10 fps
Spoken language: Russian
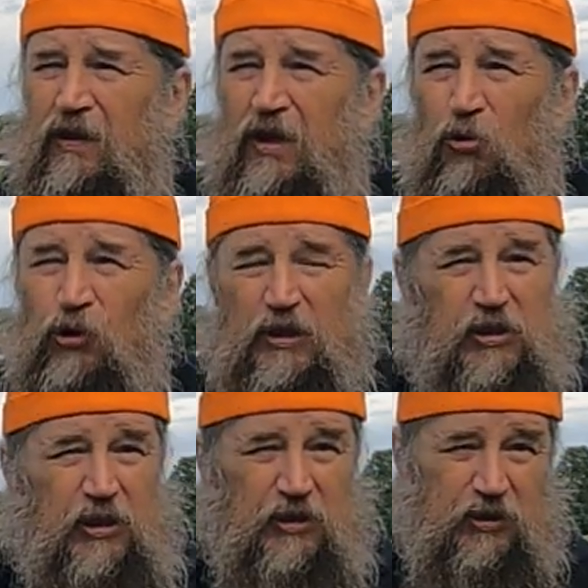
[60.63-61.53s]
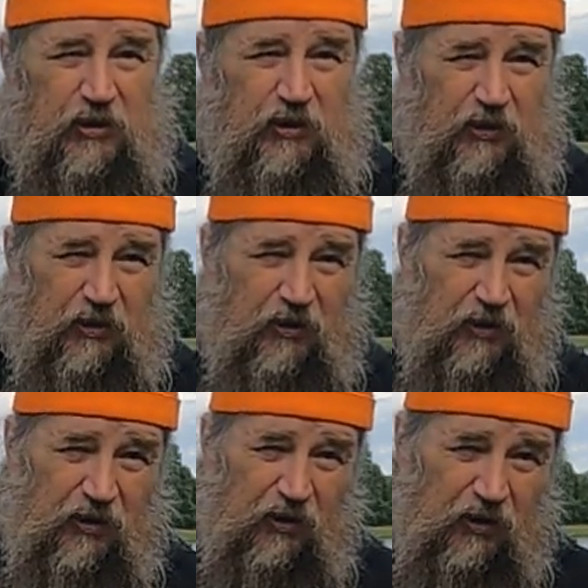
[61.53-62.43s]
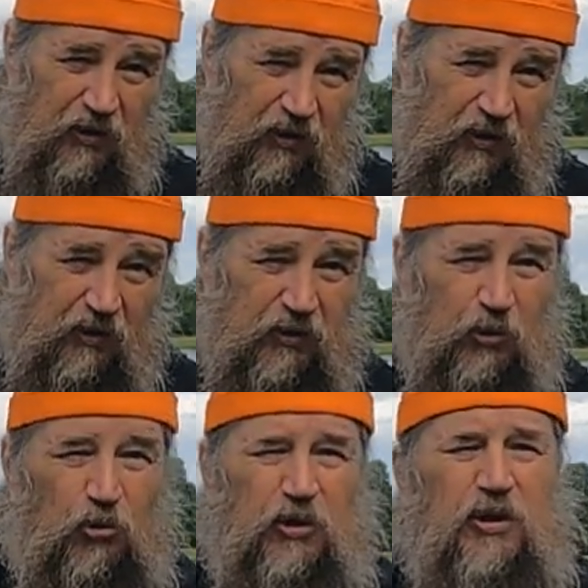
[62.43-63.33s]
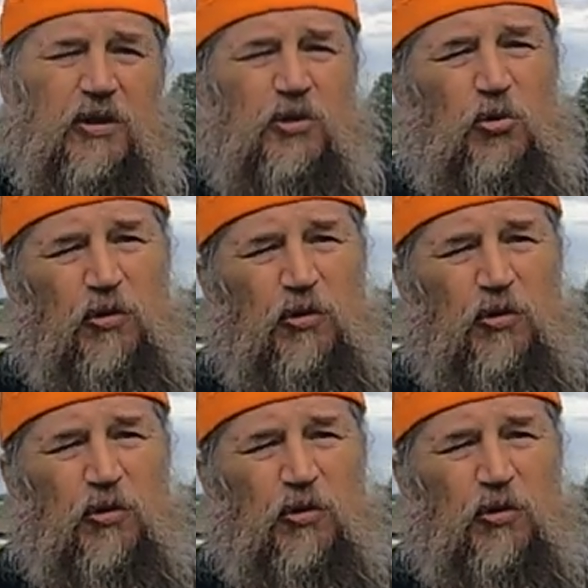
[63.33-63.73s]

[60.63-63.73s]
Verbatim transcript: Хотя у нас есть и э, другие